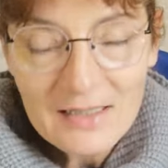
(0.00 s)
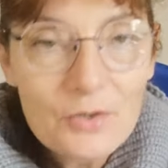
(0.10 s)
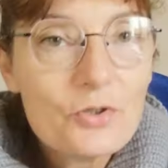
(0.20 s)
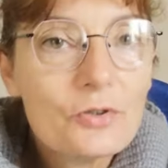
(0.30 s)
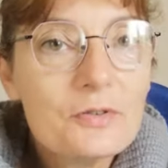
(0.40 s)

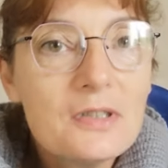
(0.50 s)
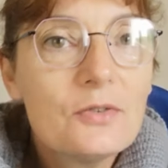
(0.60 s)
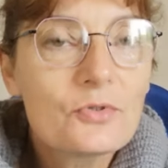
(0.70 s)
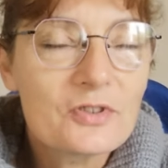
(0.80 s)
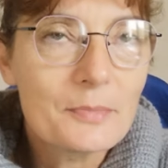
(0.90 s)
qui aujourd'hui
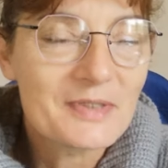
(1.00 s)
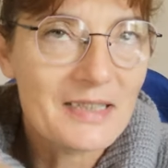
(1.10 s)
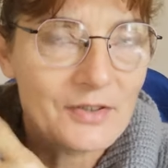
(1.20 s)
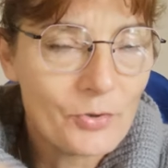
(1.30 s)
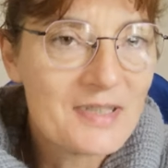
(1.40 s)
nous sommes
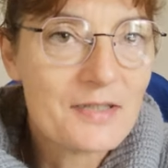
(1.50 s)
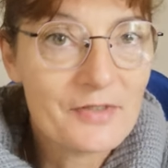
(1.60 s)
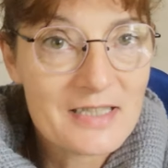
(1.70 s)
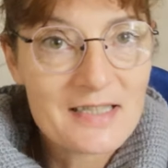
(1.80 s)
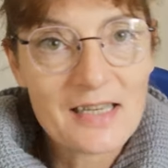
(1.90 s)
à
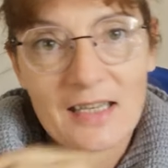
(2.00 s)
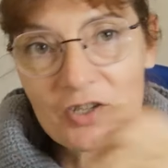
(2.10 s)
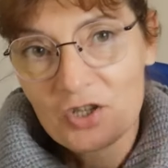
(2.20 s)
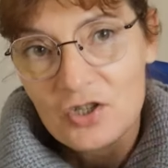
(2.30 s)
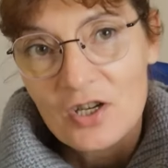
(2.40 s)
325
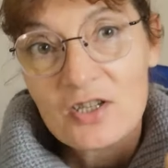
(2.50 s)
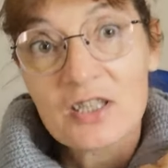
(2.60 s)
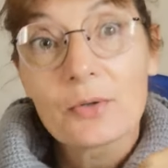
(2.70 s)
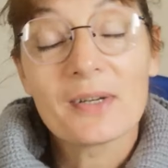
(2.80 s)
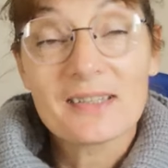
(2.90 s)

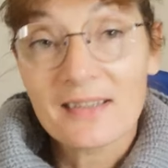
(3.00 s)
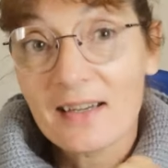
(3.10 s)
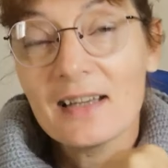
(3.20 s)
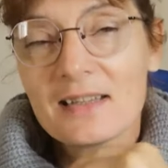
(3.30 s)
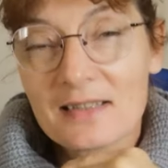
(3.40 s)
HHH qui ont été
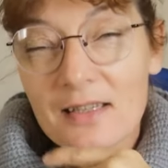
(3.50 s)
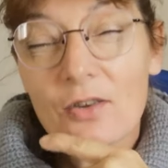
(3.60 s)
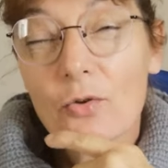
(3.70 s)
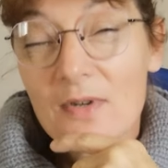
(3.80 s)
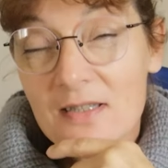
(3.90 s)

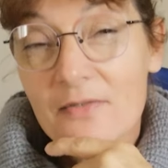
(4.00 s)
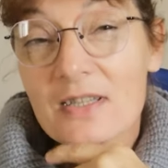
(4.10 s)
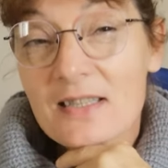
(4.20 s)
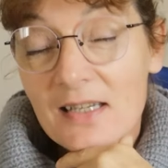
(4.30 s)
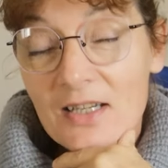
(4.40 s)
réalisés.
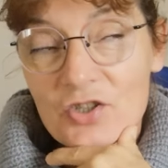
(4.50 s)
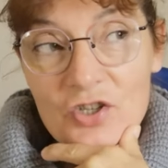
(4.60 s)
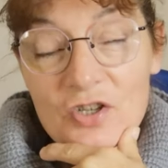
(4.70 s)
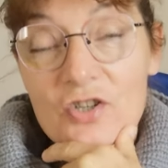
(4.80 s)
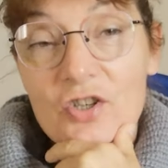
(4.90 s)
325
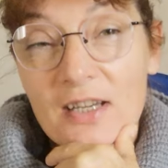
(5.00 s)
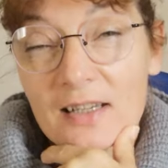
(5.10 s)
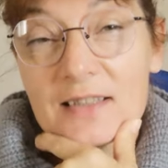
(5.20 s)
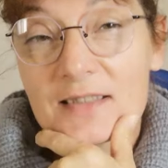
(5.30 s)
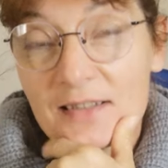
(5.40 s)
HHH
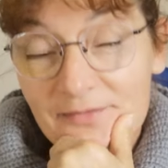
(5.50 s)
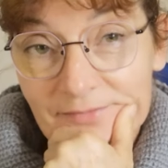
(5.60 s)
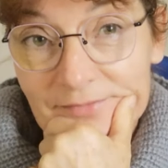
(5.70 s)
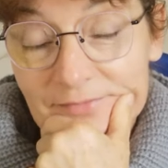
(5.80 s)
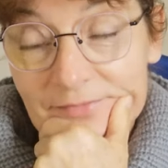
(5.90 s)
réalisés.
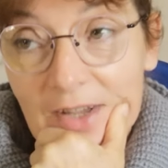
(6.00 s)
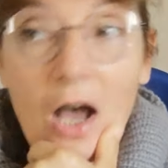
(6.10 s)
Hmm.